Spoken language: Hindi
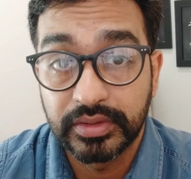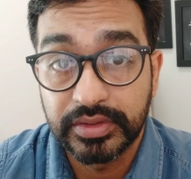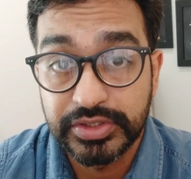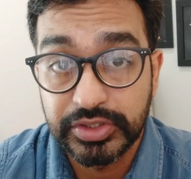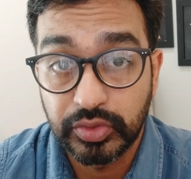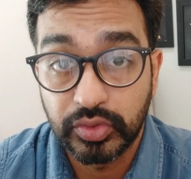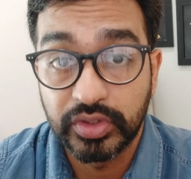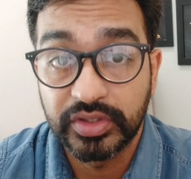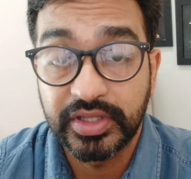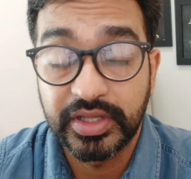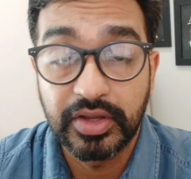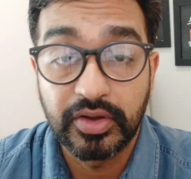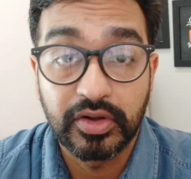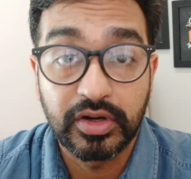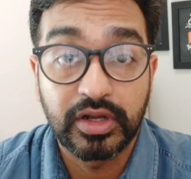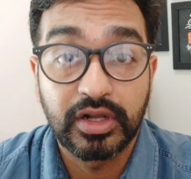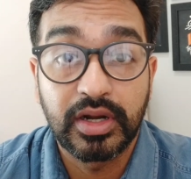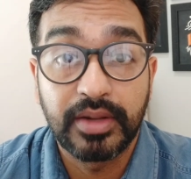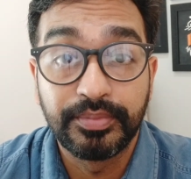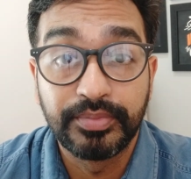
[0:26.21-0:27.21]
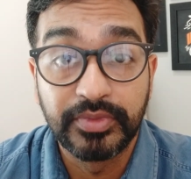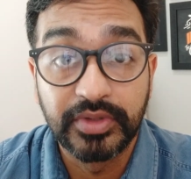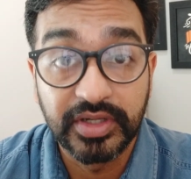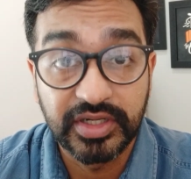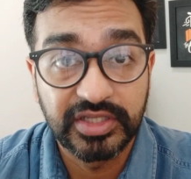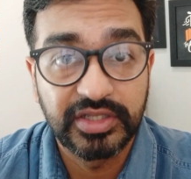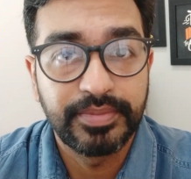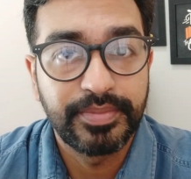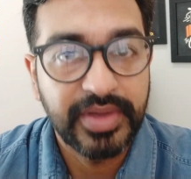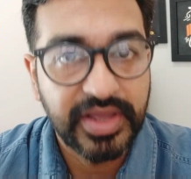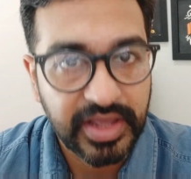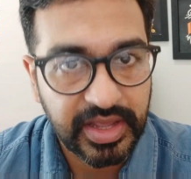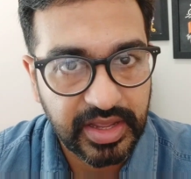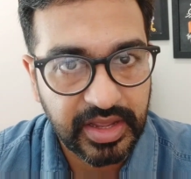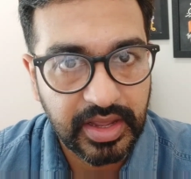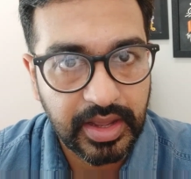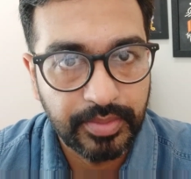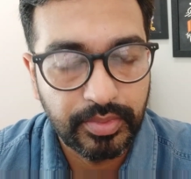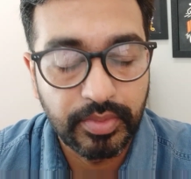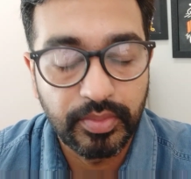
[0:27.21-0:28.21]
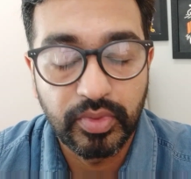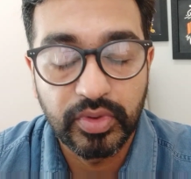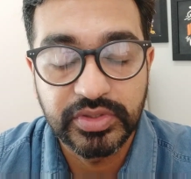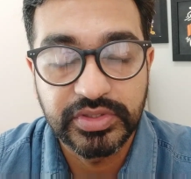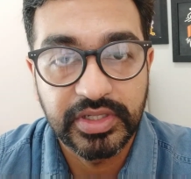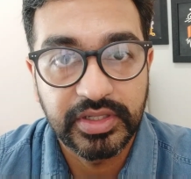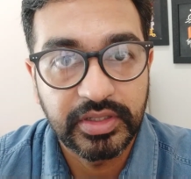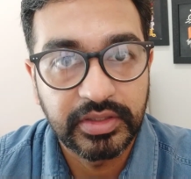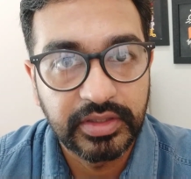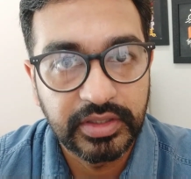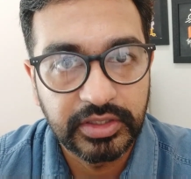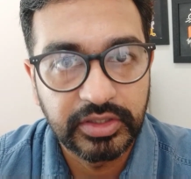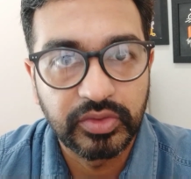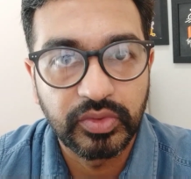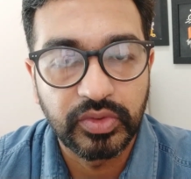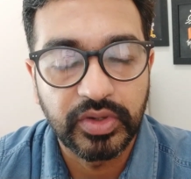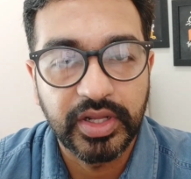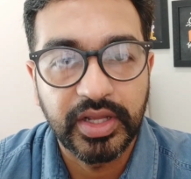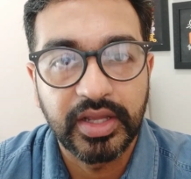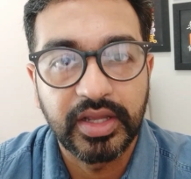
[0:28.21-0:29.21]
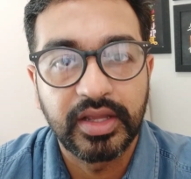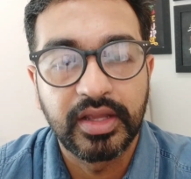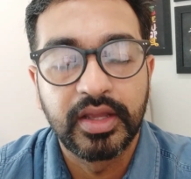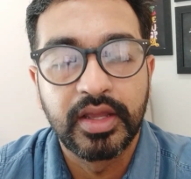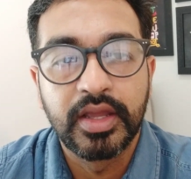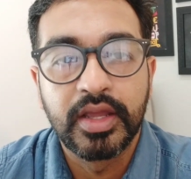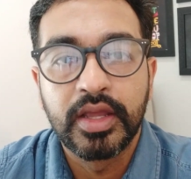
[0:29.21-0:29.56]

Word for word: जरूरत है और अगर आप दर्द में हैं आपको बहुत ज्यादा दर्द हो रहा है